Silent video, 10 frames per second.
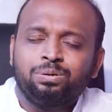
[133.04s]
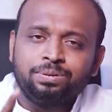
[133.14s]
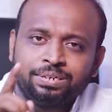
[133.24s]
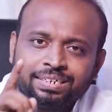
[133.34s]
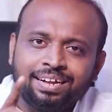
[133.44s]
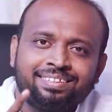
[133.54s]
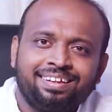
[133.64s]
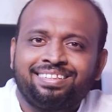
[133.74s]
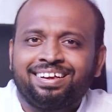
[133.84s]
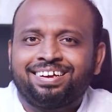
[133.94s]
உன்
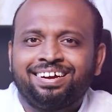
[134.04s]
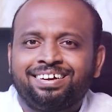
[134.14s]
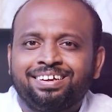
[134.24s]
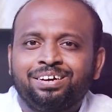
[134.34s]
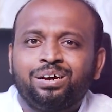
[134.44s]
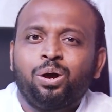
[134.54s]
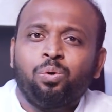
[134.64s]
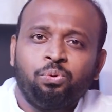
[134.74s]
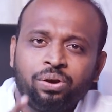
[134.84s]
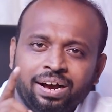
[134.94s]
சத்தத்தை கேட்டு
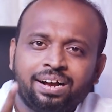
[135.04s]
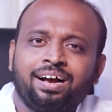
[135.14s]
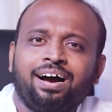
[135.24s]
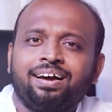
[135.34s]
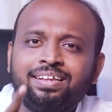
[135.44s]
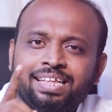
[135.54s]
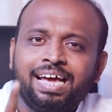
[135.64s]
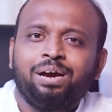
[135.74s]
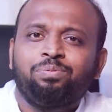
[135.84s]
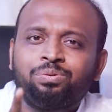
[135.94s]
உனக்காய்
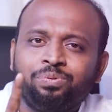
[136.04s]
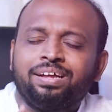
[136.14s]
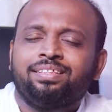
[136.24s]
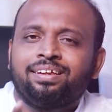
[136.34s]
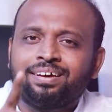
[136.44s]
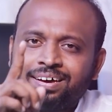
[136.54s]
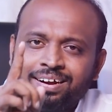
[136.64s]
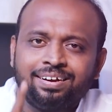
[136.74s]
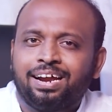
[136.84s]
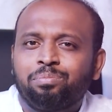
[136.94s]
தேவன் வைத்திருக்கிற
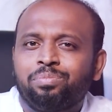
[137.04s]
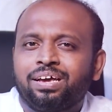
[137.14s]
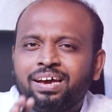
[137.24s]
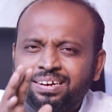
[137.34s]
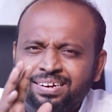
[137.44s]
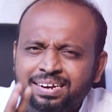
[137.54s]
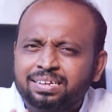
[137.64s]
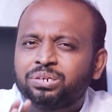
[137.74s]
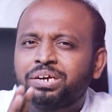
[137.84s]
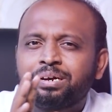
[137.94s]
நன்மையை
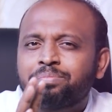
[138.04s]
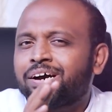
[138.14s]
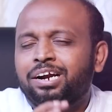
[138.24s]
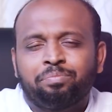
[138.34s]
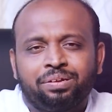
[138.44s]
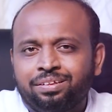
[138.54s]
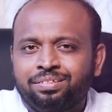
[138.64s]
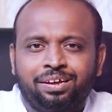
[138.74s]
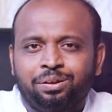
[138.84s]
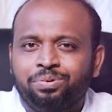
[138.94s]
நிச்சயம் காண்பித்து
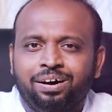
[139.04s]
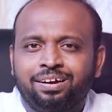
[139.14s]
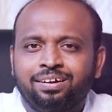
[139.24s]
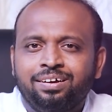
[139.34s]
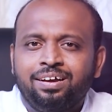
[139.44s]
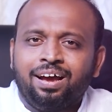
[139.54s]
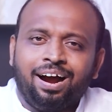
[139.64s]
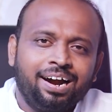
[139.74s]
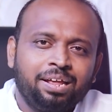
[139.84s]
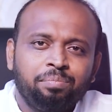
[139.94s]
தருவார்
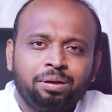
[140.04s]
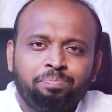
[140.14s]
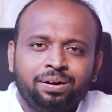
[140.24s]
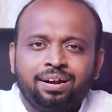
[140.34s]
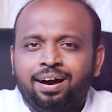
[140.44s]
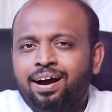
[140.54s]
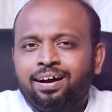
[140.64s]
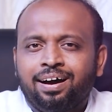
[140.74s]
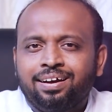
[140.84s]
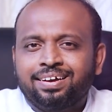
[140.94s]
அடிமை பெண்
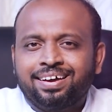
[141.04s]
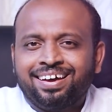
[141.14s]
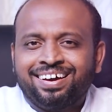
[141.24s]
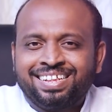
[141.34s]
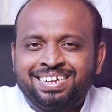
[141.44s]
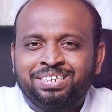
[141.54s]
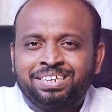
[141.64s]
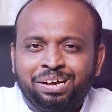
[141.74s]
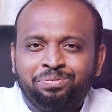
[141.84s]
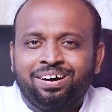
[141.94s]
ஆகாருக்கே அதை
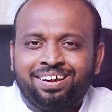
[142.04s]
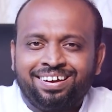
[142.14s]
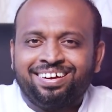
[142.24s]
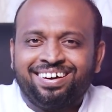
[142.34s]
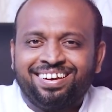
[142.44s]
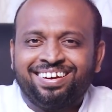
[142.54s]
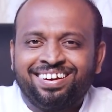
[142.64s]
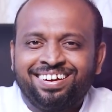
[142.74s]
செய்வாரானால்